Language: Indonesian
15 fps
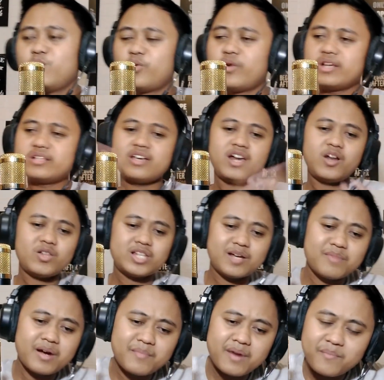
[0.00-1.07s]
Gue salut
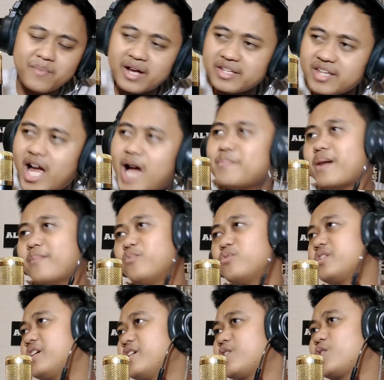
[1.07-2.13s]
sama bapaknya
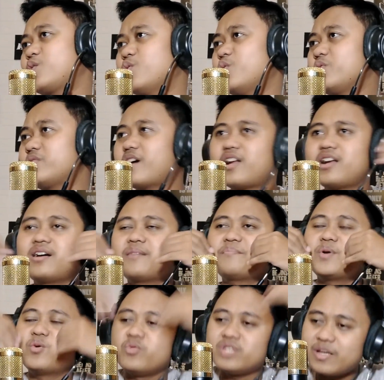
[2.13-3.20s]
apapun itu cara
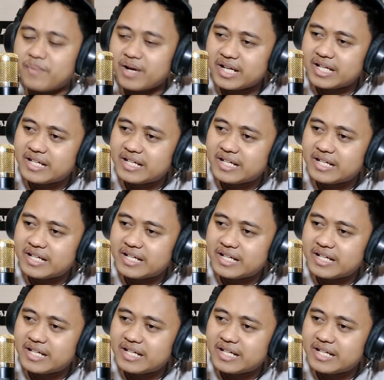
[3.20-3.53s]
pengucapan